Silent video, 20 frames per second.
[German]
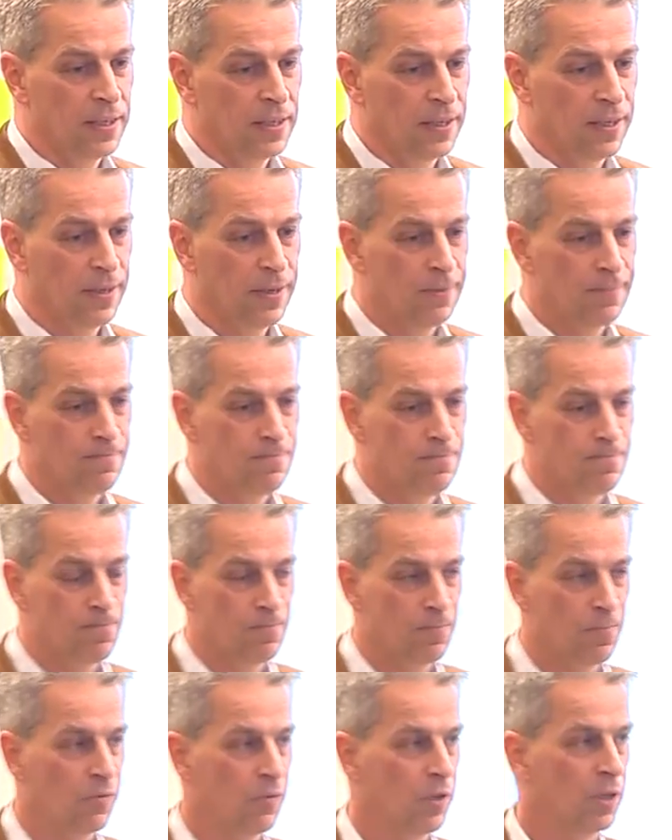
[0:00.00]
Ähm,
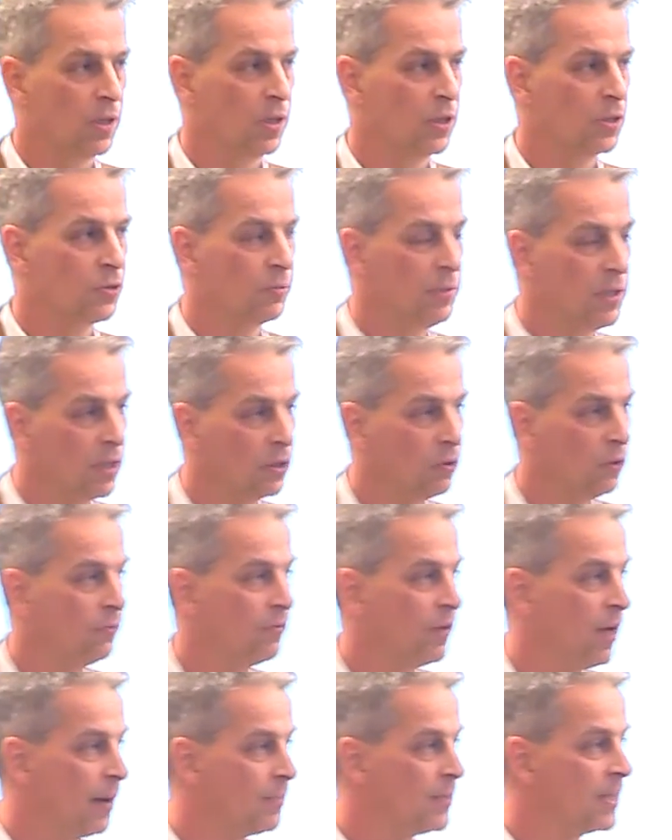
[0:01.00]
zum Hintergrund,
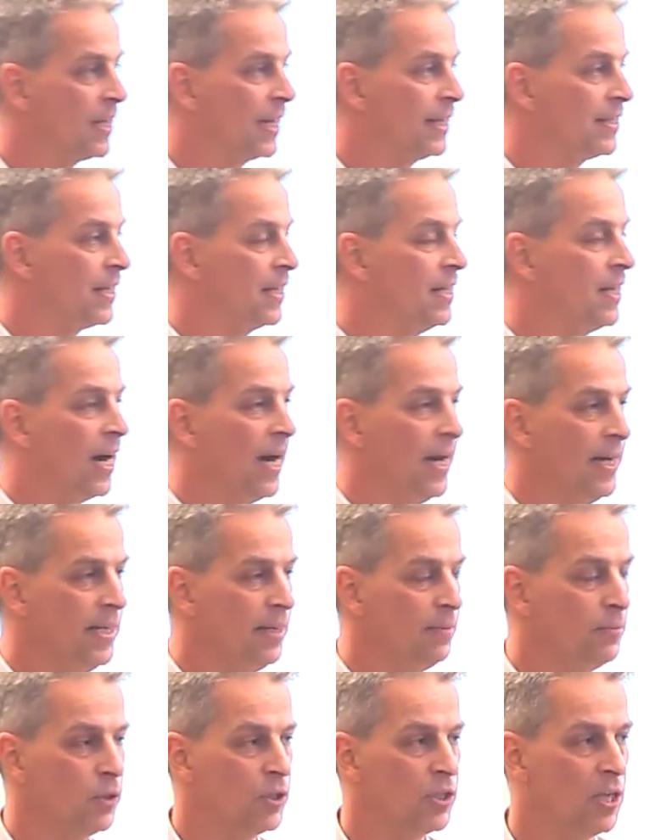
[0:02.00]
wir haben die Cutter in
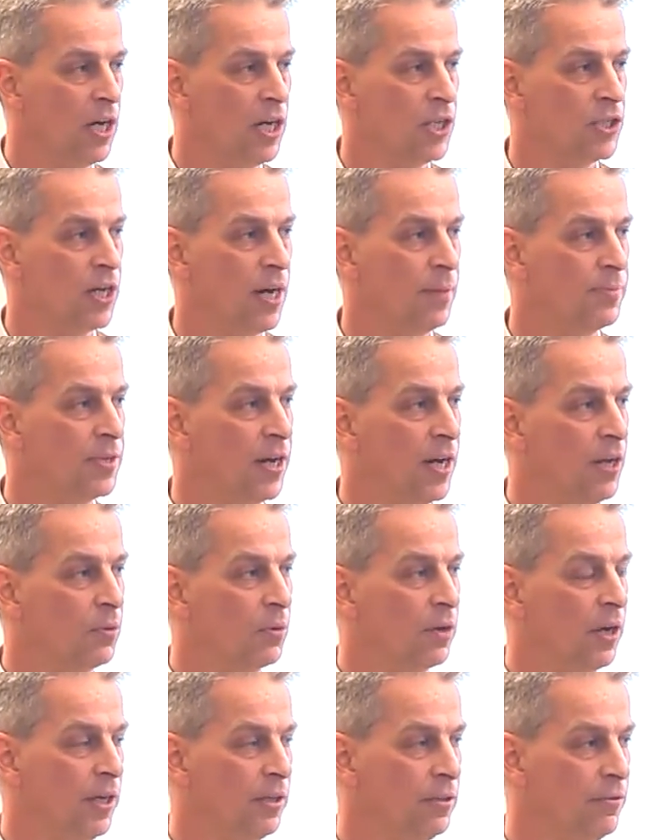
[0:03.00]
einer Montageabteilung
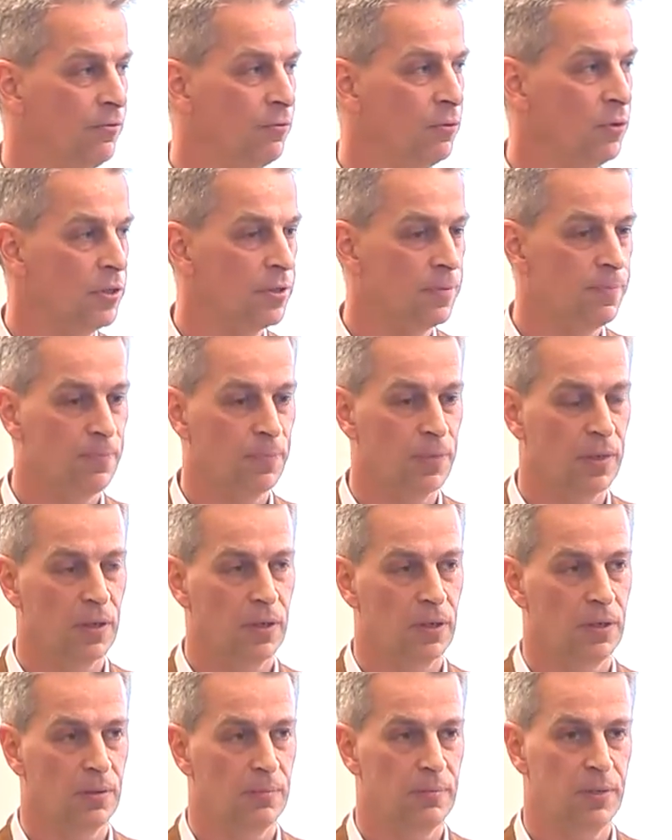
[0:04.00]
eingeführt
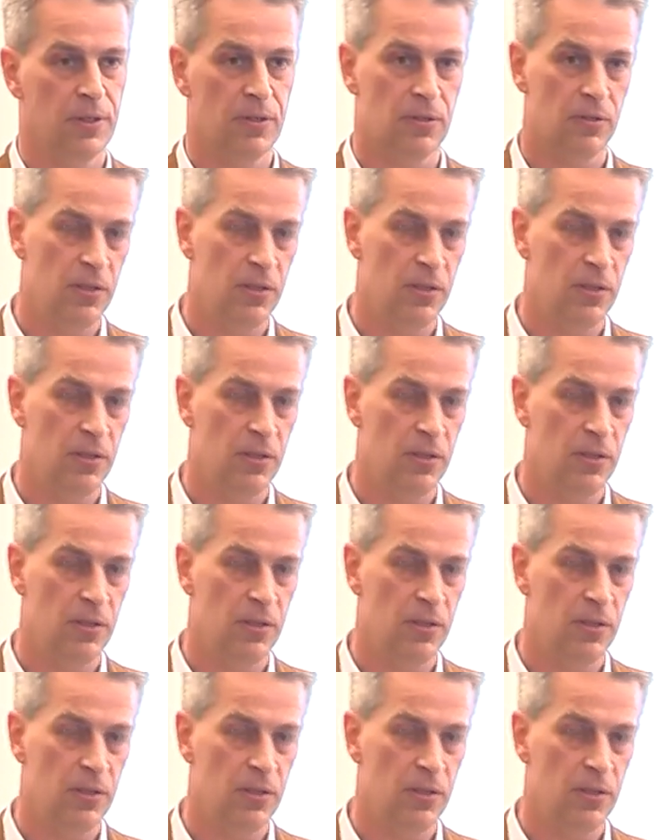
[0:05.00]
äh, mit